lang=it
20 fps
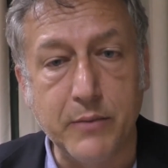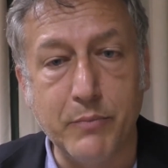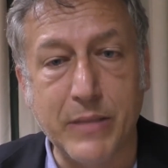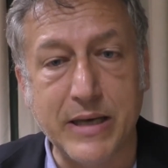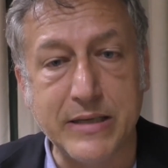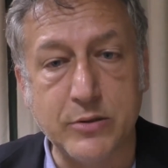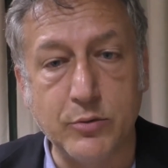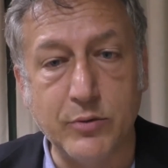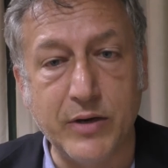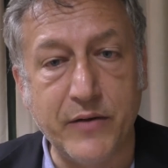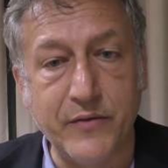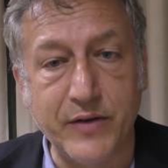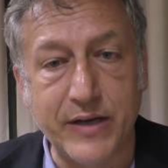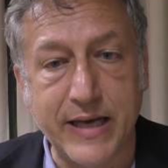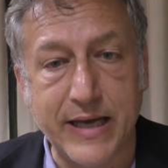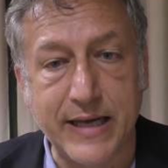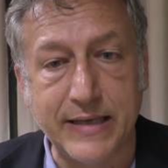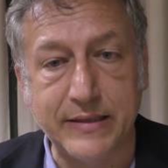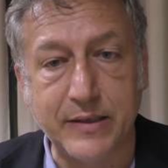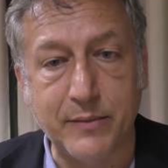basta una
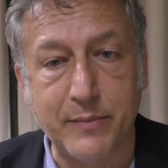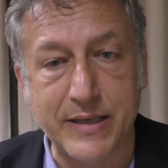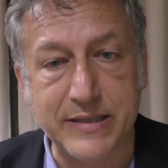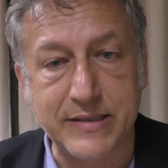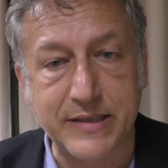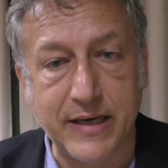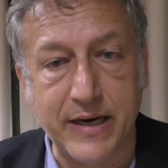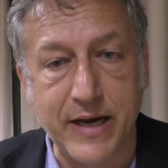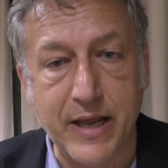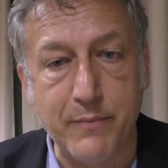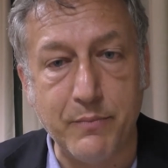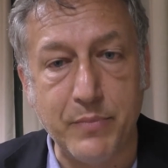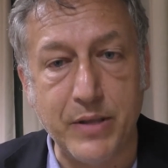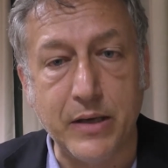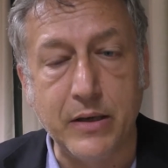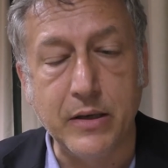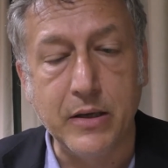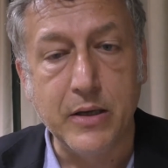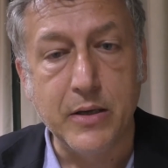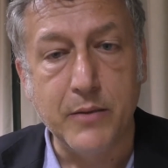nevicata, basta la nebbia,